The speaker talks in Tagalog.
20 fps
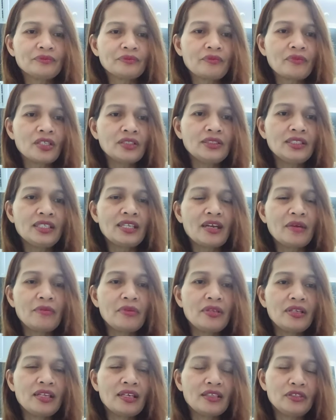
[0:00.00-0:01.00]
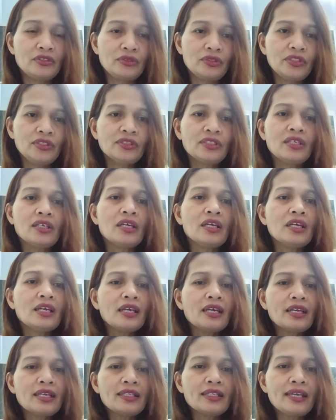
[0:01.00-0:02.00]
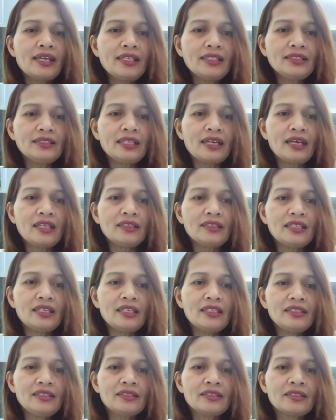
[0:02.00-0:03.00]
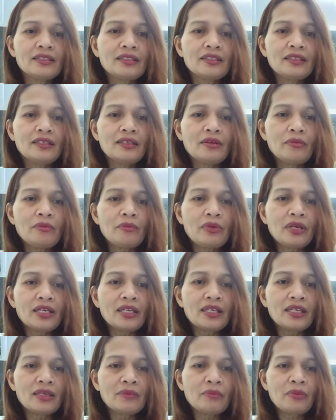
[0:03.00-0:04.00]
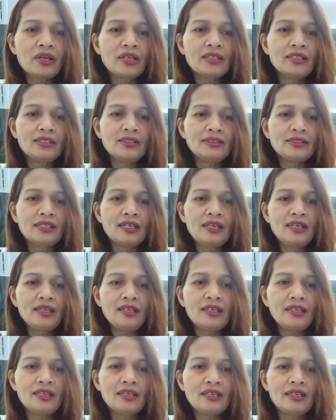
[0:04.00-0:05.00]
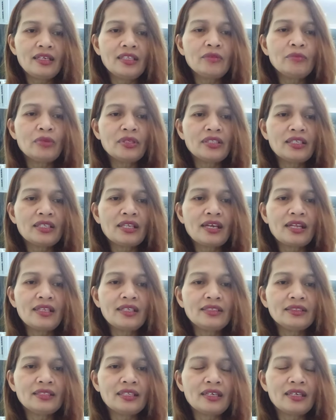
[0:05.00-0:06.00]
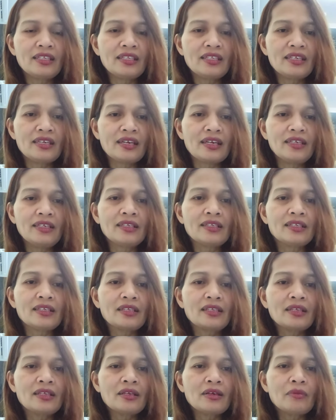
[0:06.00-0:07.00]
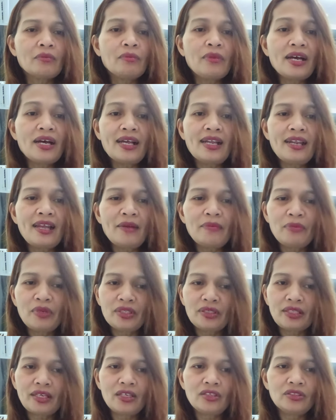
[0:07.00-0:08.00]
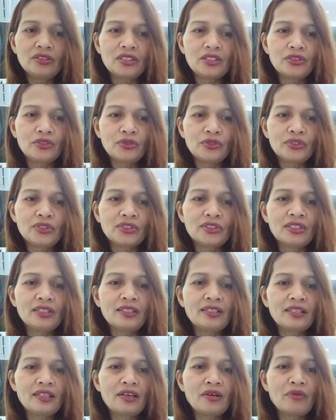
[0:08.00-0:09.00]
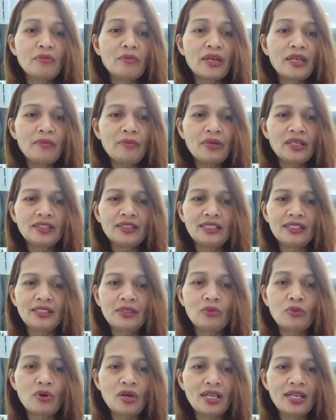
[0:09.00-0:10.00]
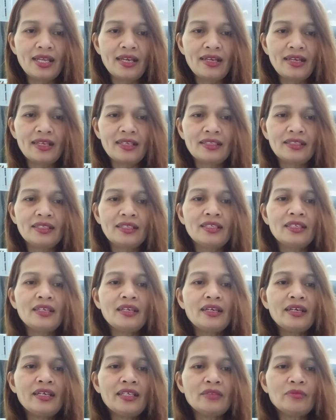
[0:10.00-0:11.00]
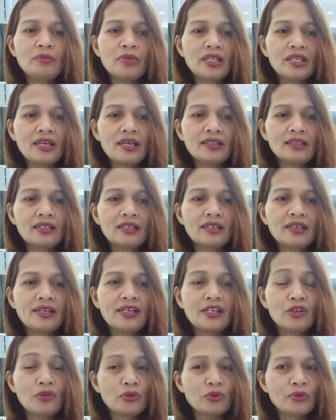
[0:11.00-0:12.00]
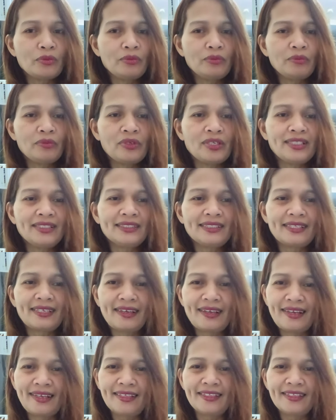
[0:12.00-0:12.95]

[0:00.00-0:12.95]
Sinabi ng Diyos, dahil sa ating pakikipag-isa at pananalig sa Kanya, makalapit tayo sa Diyos nang may pagtitiwala at panatag ang loob. Praise God!